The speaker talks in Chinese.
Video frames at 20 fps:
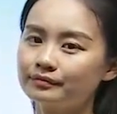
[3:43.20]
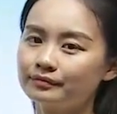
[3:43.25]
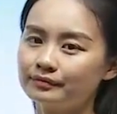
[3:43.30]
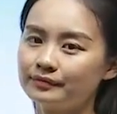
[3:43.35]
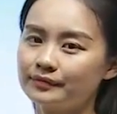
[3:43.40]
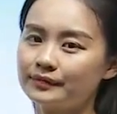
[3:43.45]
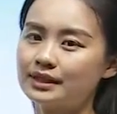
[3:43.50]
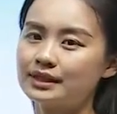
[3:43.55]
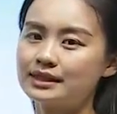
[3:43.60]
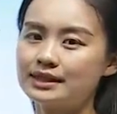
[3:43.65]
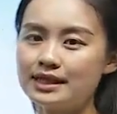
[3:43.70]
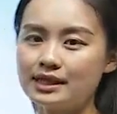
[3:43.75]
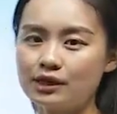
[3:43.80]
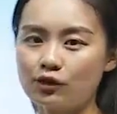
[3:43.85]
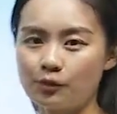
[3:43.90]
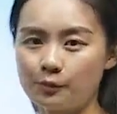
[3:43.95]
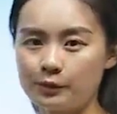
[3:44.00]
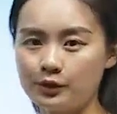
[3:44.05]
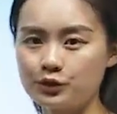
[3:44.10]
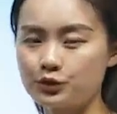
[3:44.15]
嗯，这
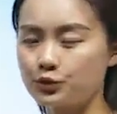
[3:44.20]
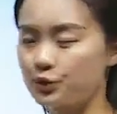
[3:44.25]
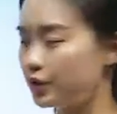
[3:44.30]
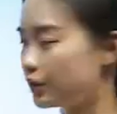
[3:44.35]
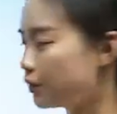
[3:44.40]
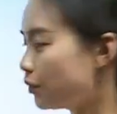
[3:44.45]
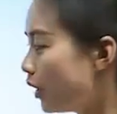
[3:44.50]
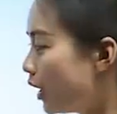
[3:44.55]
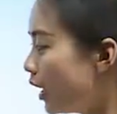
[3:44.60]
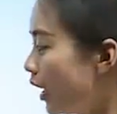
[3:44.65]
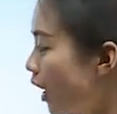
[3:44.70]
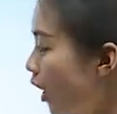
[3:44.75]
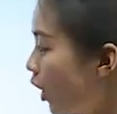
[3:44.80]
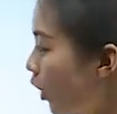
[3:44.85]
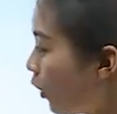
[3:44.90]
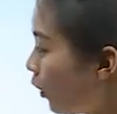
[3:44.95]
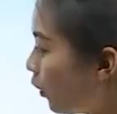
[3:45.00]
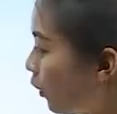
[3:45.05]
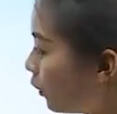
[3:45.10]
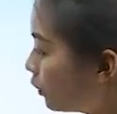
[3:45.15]
个我们学过，
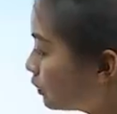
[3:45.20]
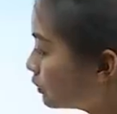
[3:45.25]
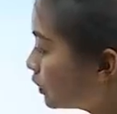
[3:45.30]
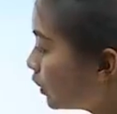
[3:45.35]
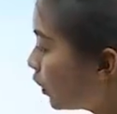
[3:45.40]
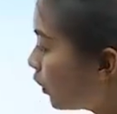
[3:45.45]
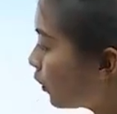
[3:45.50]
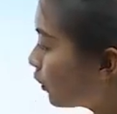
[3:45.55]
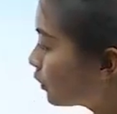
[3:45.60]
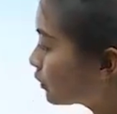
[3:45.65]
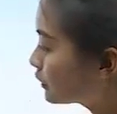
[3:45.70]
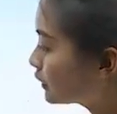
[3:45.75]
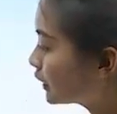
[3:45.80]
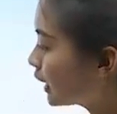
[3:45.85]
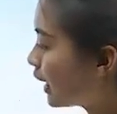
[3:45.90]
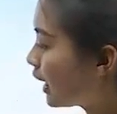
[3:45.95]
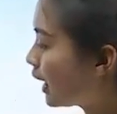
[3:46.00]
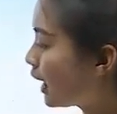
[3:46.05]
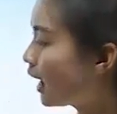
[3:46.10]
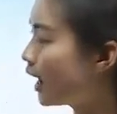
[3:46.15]
红
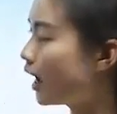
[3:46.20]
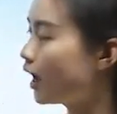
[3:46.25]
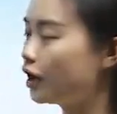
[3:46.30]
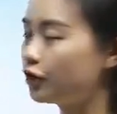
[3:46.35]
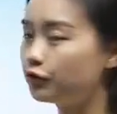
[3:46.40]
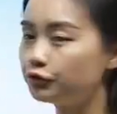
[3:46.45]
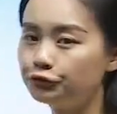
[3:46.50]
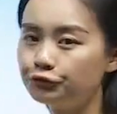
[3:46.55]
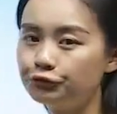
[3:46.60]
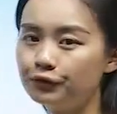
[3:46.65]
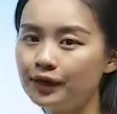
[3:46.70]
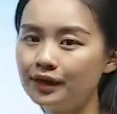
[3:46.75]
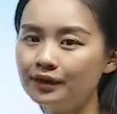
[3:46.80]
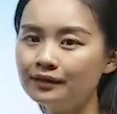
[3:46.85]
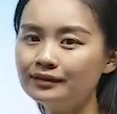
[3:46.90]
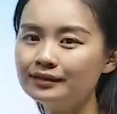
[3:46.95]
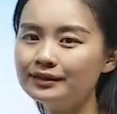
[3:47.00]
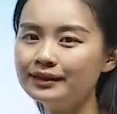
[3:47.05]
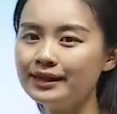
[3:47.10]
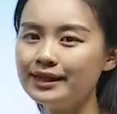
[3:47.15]
红的
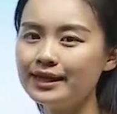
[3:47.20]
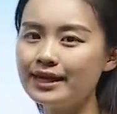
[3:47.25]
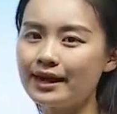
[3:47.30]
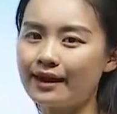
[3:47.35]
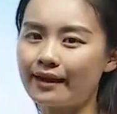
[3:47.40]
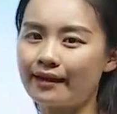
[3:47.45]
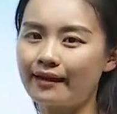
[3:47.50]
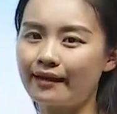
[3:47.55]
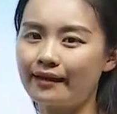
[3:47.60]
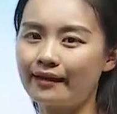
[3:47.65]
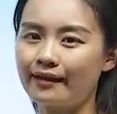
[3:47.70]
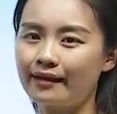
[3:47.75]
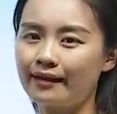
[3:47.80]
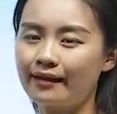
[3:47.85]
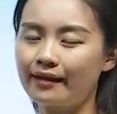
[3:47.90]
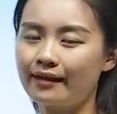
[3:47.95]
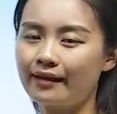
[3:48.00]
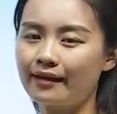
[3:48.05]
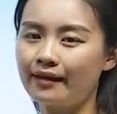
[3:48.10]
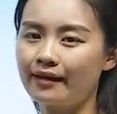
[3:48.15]
枫叶
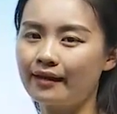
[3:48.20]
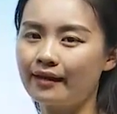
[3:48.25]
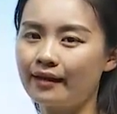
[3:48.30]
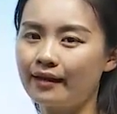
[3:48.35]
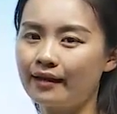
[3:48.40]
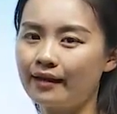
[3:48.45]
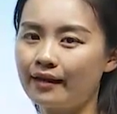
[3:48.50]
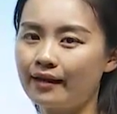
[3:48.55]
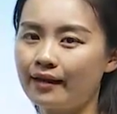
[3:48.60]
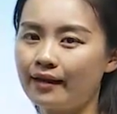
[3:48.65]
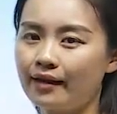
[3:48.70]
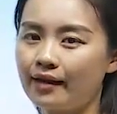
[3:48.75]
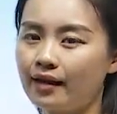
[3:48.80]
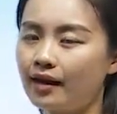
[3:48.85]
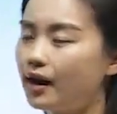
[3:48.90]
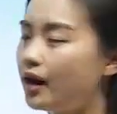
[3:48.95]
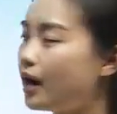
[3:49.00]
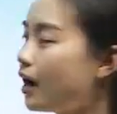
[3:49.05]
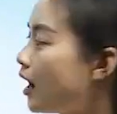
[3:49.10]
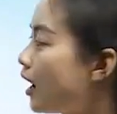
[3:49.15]

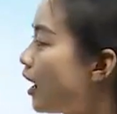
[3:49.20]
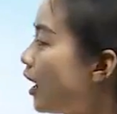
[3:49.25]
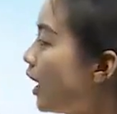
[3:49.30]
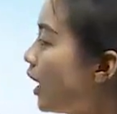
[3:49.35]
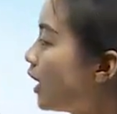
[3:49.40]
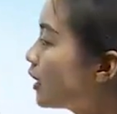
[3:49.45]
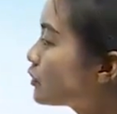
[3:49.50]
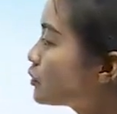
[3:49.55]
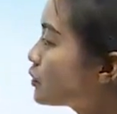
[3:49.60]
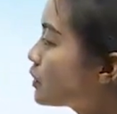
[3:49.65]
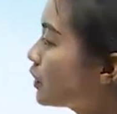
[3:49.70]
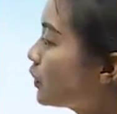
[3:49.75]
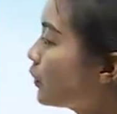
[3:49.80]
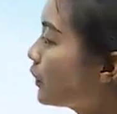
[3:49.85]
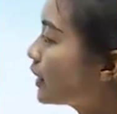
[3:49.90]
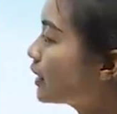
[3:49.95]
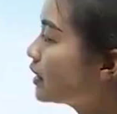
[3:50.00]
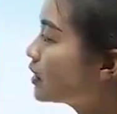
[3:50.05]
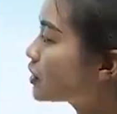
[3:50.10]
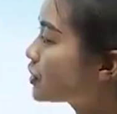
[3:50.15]
啊。最
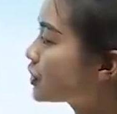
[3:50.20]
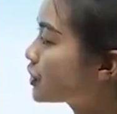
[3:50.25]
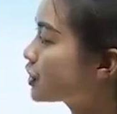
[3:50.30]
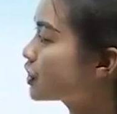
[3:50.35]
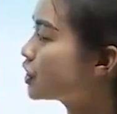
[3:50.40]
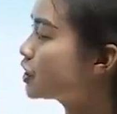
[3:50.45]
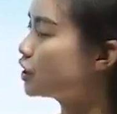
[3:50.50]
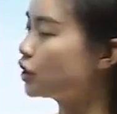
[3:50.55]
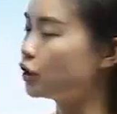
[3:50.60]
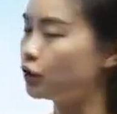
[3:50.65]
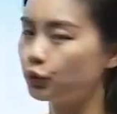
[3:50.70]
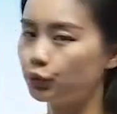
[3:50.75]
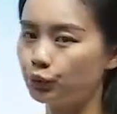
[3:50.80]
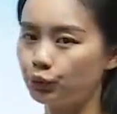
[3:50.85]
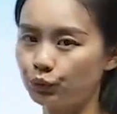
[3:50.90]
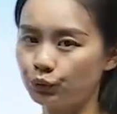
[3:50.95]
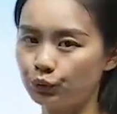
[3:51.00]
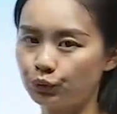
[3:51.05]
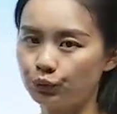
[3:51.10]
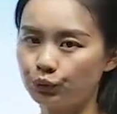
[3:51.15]
后一个是
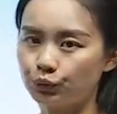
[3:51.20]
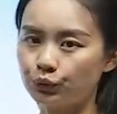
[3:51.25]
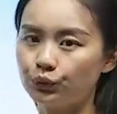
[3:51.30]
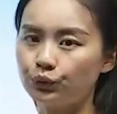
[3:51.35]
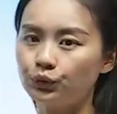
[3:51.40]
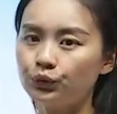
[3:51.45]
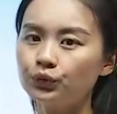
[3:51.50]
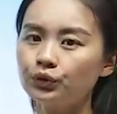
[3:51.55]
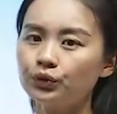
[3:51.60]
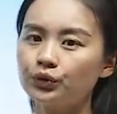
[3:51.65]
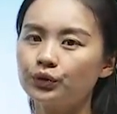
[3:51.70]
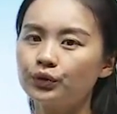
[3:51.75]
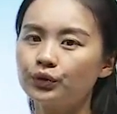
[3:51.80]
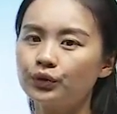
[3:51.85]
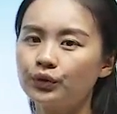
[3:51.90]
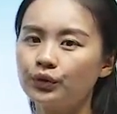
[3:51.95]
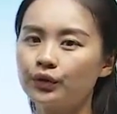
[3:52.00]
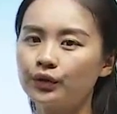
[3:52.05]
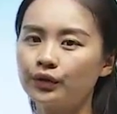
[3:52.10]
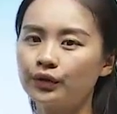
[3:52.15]
鱼。
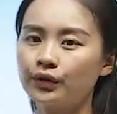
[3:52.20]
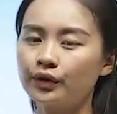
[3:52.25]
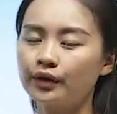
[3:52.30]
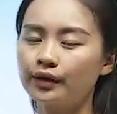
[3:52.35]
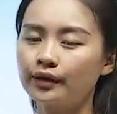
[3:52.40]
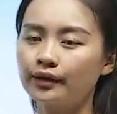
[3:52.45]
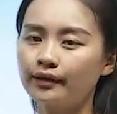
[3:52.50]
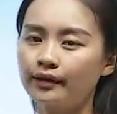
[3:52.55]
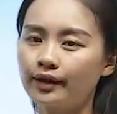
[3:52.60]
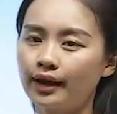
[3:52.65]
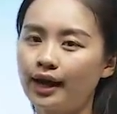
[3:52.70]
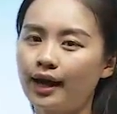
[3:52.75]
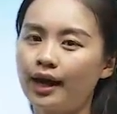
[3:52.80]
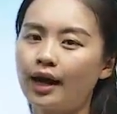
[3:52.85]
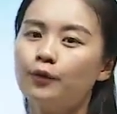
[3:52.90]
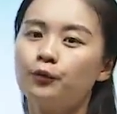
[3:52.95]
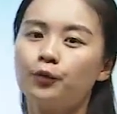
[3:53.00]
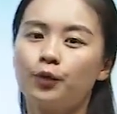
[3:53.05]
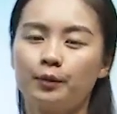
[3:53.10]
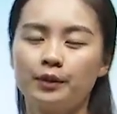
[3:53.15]

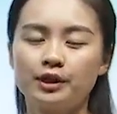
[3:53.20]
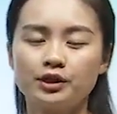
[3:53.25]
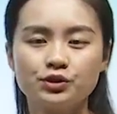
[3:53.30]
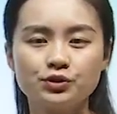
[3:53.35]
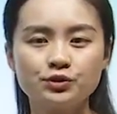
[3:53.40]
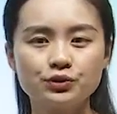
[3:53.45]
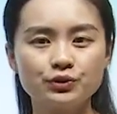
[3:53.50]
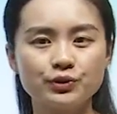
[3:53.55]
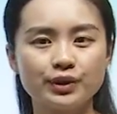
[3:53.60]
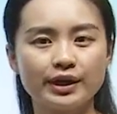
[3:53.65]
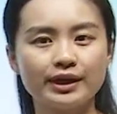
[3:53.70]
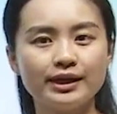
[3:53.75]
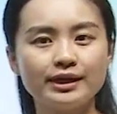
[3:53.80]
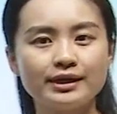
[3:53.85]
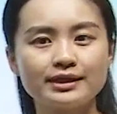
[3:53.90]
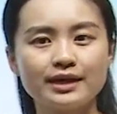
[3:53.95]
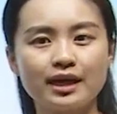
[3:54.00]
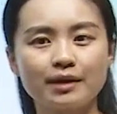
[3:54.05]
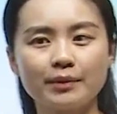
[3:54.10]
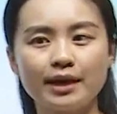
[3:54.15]
啊，我们数学
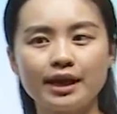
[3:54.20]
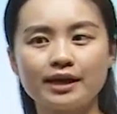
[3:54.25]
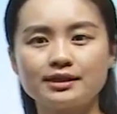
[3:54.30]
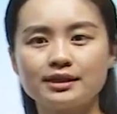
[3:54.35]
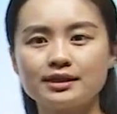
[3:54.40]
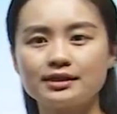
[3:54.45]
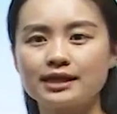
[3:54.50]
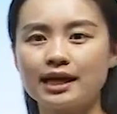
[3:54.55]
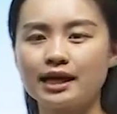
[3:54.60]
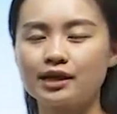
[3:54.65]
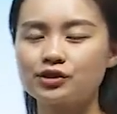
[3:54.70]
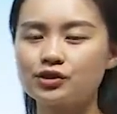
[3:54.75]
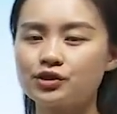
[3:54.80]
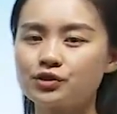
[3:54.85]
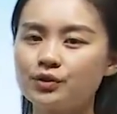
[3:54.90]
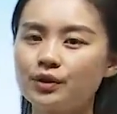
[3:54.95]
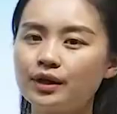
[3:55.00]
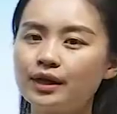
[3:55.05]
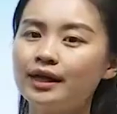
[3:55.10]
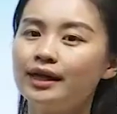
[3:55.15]
课上面经常
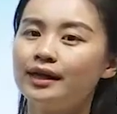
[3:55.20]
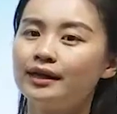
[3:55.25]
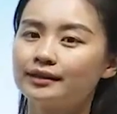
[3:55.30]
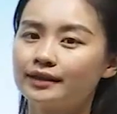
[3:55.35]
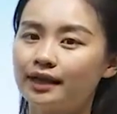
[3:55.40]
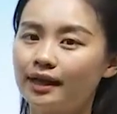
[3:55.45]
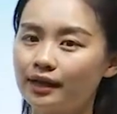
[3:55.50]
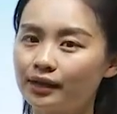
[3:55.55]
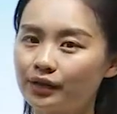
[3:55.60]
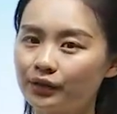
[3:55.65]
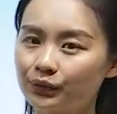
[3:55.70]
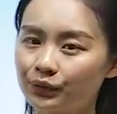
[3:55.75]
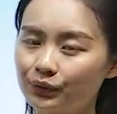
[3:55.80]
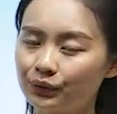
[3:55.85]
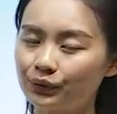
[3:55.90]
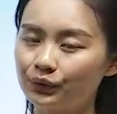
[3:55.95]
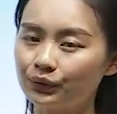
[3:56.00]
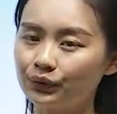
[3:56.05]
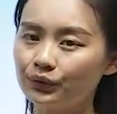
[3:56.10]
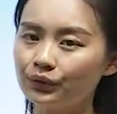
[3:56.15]
说等
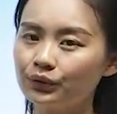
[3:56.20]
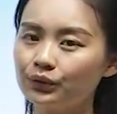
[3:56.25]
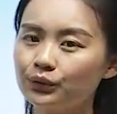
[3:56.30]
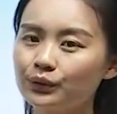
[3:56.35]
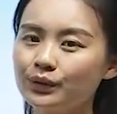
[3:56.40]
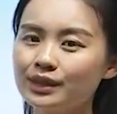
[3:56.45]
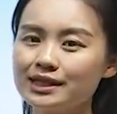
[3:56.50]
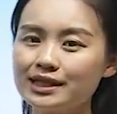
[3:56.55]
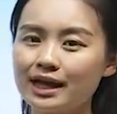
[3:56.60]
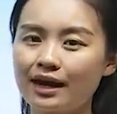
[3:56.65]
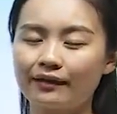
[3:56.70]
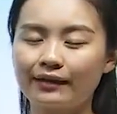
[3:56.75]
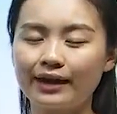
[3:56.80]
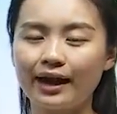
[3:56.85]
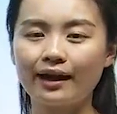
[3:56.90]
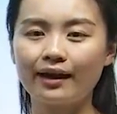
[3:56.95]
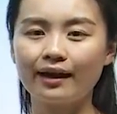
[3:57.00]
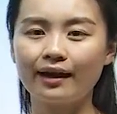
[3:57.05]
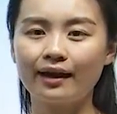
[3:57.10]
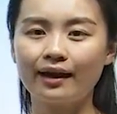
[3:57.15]
于多少
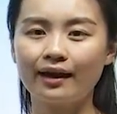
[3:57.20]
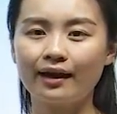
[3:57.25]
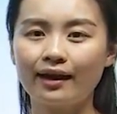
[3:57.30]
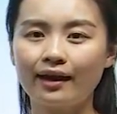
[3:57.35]
呀？